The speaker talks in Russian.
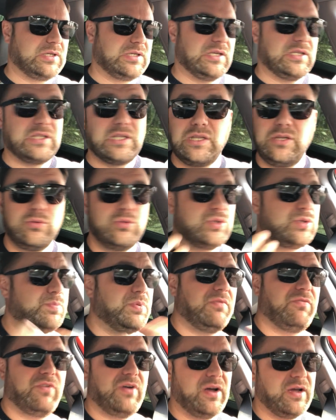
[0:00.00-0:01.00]
Где-то не
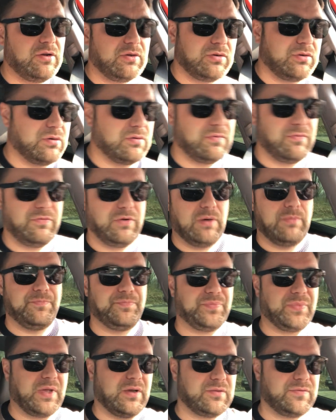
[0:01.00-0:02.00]
успеваю
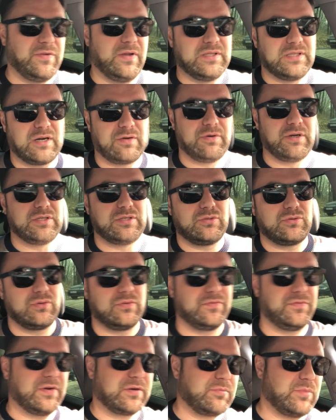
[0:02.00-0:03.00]
вам отфильтровать эту
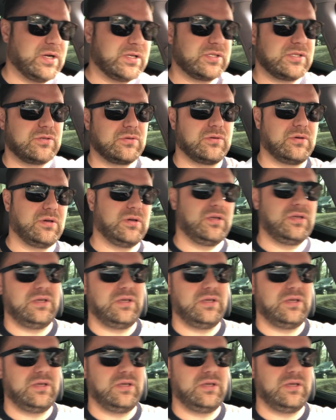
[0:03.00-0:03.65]
информацию,